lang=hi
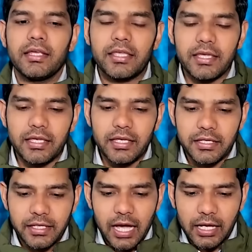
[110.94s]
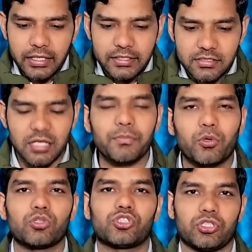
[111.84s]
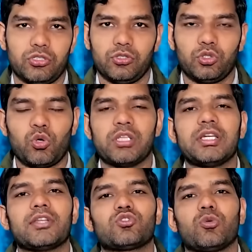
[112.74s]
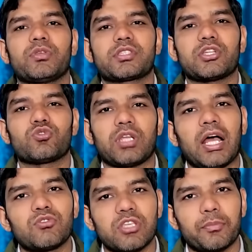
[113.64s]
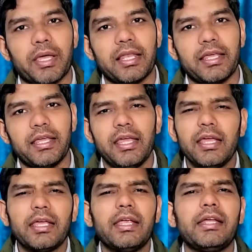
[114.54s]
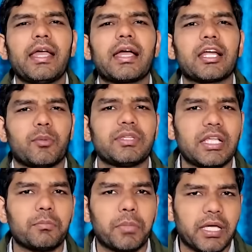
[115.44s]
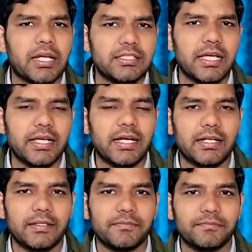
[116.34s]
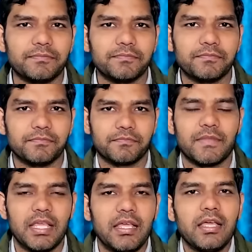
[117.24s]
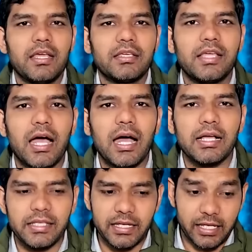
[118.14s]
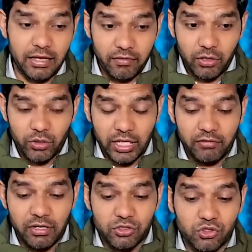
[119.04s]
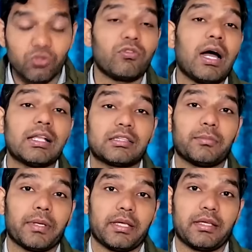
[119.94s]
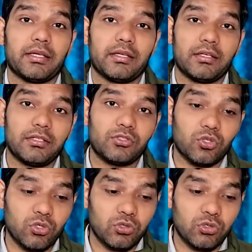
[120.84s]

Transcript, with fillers: कि क्या ये सब कुछ 2024 के चुनाव से पहले इंडिया गठबंधन बिखर जाएगा या ये केवल और केवल शुरुआत में जो